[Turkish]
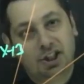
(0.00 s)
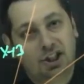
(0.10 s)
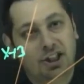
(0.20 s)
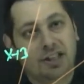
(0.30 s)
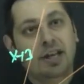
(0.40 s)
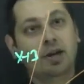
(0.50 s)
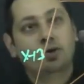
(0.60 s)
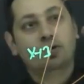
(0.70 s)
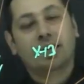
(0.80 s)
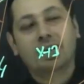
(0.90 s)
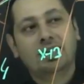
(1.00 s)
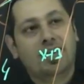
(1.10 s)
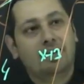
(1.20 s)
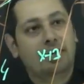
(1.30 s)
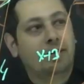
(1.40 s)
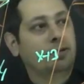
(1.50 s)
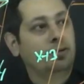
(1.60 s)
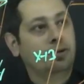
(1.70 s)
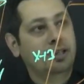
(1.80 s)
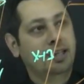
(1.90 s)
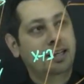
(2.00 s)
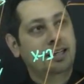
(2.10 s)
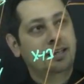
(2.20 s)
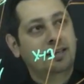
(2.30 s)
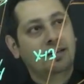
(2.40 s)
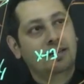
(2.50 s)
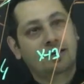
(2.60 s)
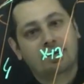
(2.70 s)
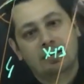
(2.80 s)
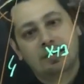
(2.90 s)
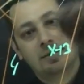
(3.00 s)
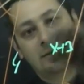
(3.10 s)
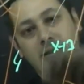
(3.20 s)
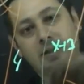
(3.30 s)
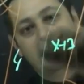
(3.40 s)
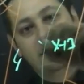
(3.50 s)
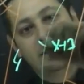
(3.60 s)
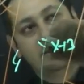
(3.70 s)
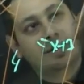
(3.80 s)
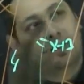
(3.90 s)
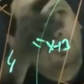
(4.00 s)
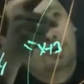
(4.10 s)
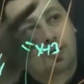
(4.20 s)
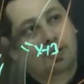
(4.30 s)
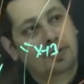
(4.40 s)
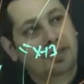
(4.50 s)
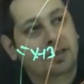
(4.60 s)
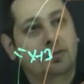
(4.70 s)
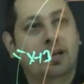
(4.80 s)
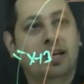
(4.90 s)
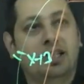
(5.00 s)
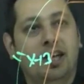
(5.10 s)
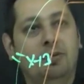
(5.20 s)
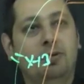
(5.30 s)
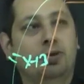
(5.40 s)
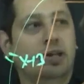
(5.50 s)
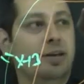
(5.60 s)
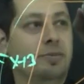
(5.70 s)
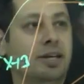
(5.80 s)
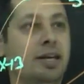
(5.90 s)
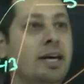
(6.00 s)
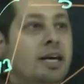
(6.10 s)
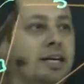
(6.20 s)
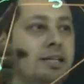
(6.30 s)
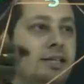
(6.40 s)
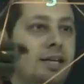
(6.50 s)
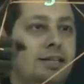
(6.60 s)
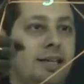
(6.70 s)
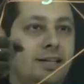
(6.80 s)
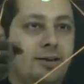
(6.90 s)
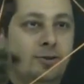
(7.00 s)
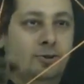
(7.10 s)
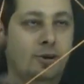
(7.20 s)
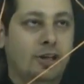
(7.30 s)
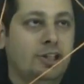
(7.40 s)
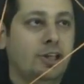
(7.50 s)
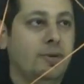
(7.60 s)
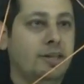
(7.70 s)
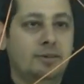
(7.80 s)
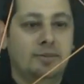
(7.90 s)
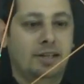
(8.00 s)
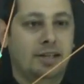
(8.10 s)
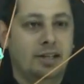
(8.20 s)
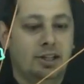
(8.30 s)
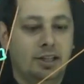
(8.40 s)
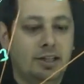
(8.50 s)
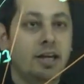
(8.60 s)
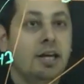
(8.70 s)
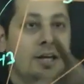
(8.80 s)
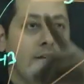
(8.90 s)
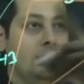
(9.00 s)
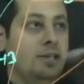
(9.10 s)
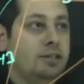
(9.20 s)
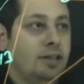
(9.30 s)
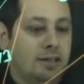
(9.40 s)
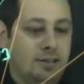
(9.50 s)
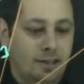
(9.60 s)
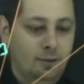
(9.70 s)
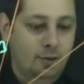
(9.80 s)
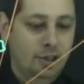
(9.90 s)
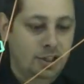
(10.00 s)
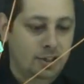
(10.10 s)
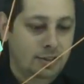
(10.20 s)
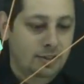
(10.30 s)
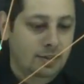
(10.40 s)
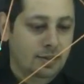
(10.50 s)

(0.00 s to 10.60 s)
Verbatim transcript: için şura kaç gelmeli bak şurada x artı 3 olması için bura kaç gelmeli 3 gelmeli. E zaten şöyle aşağı baktığımızda arkadaşlar x artı 6 ona eşit.